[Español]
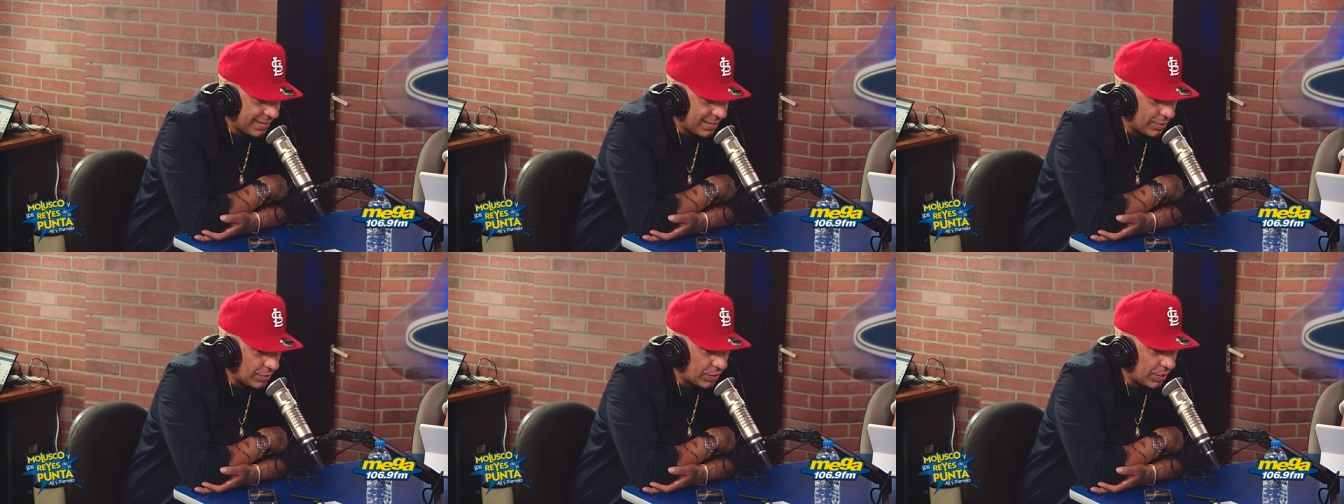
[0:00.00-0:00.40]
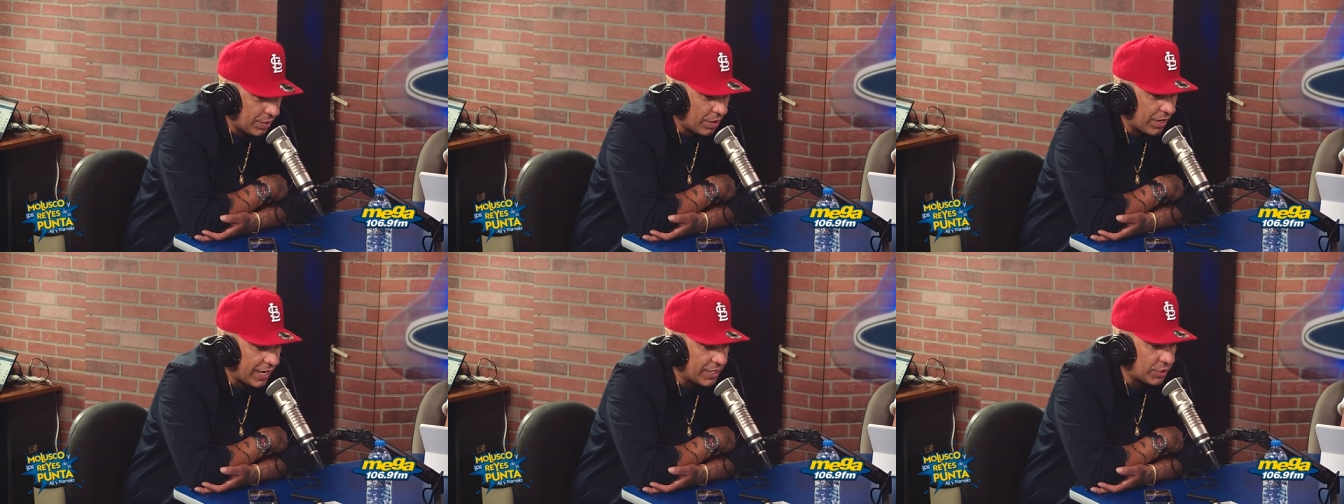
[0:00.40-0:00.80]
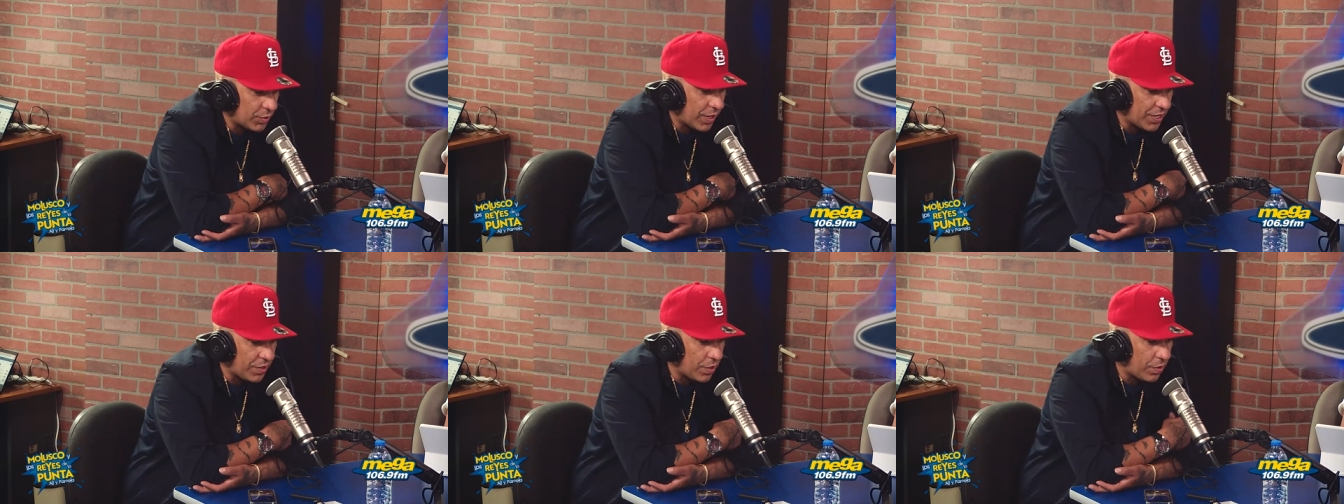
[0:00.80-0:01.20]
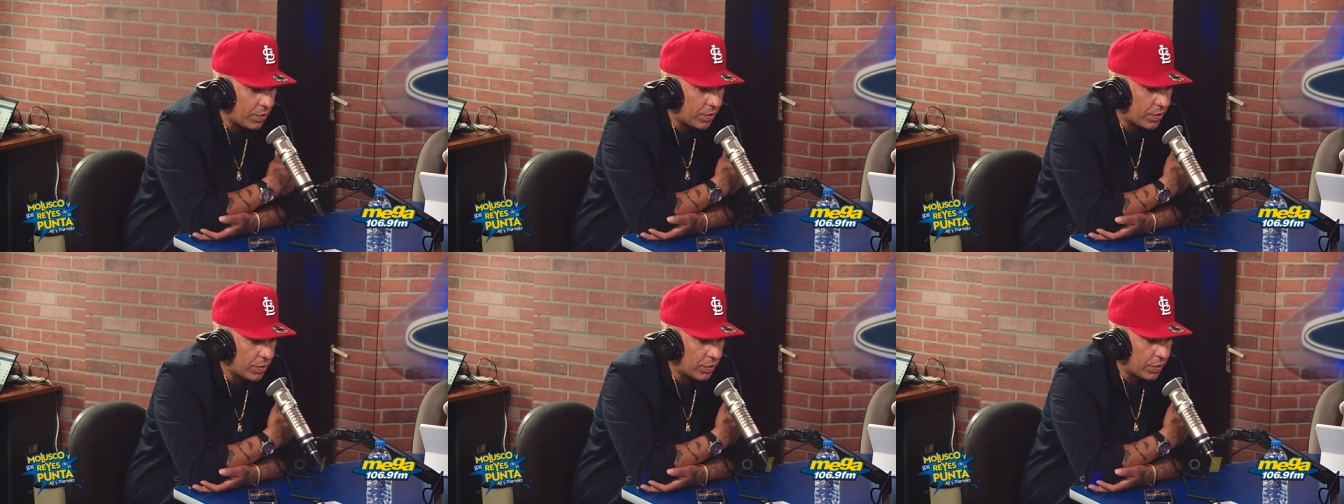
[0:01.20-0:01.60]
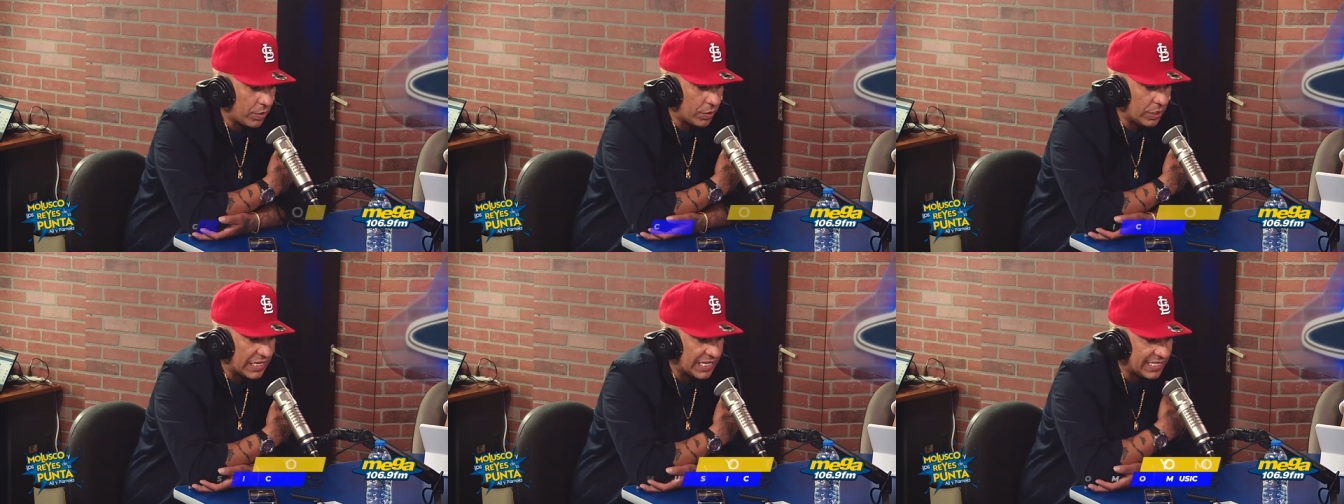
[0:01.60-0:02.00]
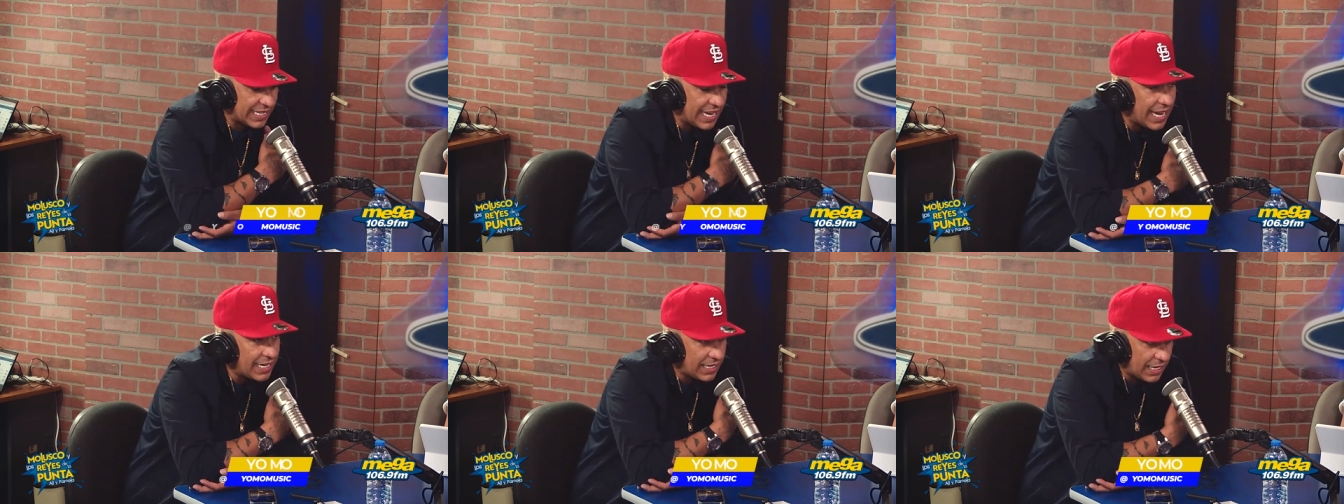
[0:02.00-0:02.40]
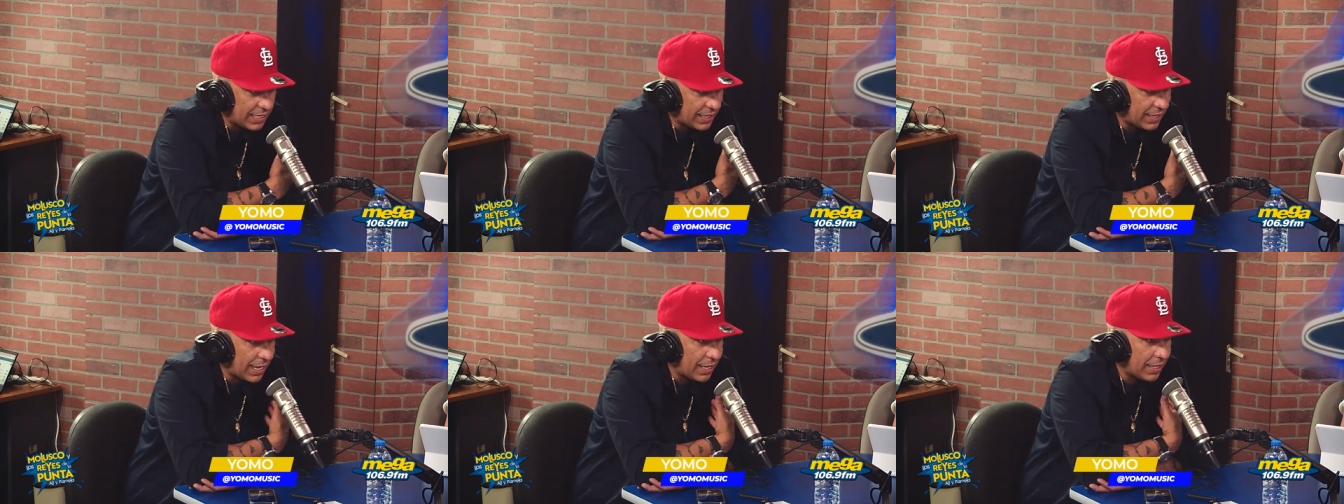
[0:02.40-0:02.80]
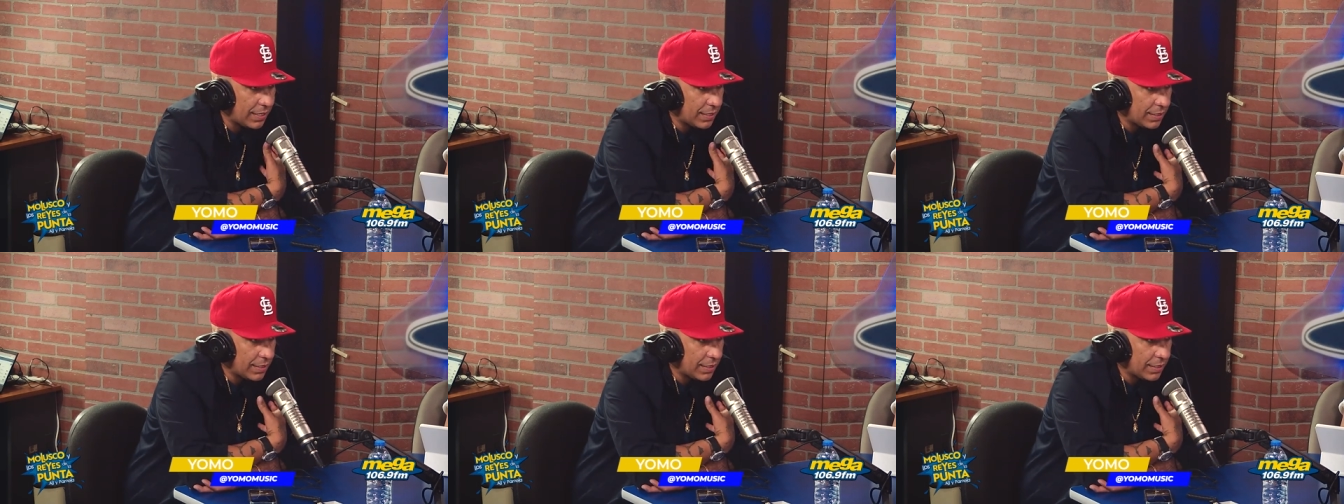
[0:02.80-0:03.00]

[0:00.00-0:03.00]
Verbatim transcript: yo digo que el sueño de ser artista